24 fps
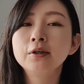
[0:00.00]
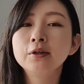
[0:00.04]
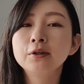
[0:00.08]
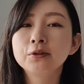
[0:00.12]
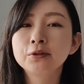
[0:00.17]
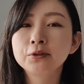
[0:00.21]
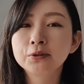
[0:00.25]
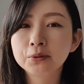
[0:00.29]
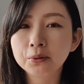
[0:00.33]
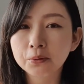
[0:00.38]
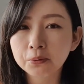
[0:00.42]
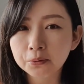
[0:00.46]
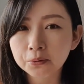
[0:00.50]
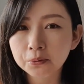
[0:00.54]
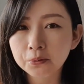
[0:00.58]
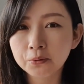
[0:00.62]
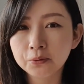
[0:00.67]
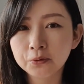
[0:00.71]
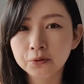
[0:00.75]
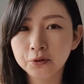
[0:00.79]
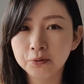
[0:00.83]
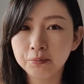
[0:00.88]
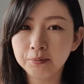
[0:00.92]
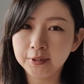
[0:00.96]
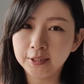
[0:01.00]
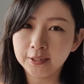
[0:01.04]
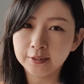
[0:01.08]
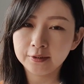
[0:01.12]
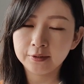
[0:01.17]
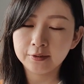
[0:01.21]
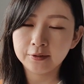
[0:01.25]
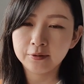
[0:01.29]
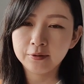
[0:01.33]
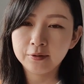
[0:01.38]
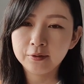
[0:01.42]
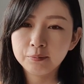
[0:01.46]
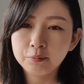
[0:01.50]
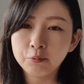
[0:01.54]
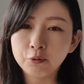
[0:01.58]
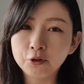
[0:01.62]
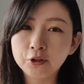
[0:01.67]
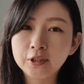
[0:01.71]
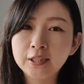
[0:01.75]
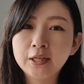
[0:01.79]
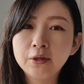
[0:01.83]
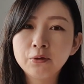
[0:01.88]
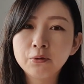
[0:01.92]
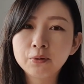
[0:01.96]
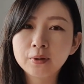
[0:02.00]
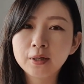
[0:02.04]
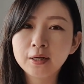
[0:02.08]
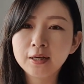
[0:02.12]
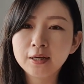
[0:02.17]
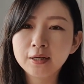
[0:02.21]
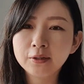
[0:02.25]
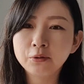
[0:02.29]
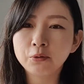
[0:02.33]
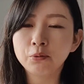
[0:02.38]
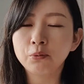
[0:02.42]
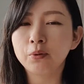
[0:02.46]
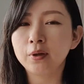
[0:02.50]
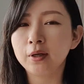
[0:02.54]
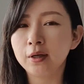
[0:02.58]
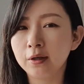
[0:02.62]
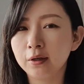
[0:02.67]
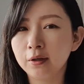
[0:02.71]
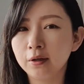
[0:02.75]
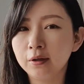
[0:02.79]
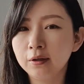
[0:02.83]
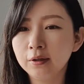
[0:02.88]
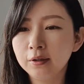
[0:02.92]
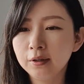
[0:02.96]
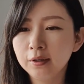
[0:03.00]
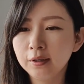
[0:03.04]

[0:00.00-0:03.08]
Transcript: 速攻クビですもうイエローカードとか、